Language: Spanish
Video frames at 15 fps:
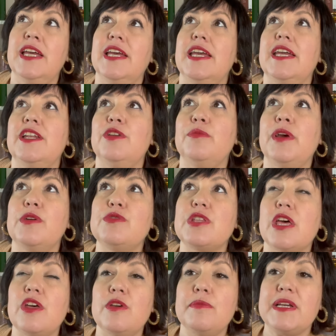Eh, no me ha
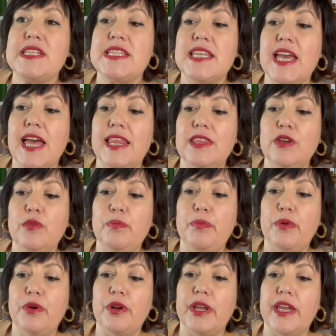gustado demasiado
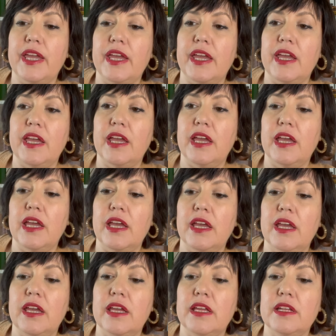
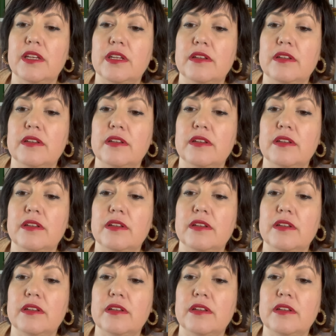porque